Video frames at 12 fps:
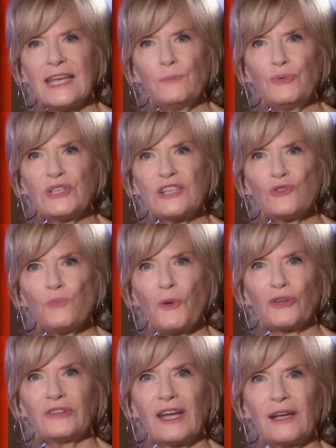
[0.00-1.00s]
qui est le plus
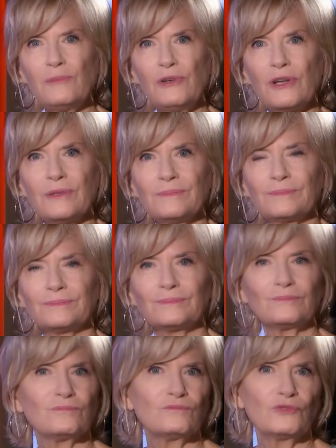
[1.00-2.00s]
insupportable
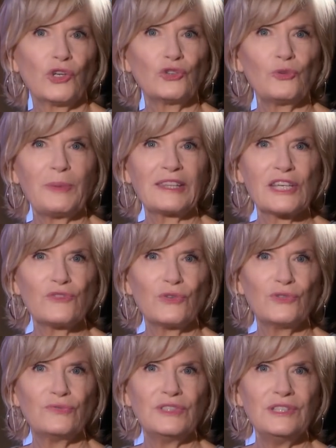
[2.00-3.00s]
quand on partage
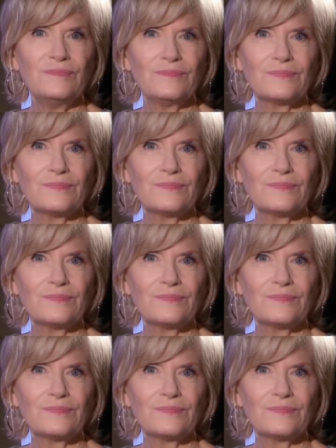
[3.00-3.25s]
votre vie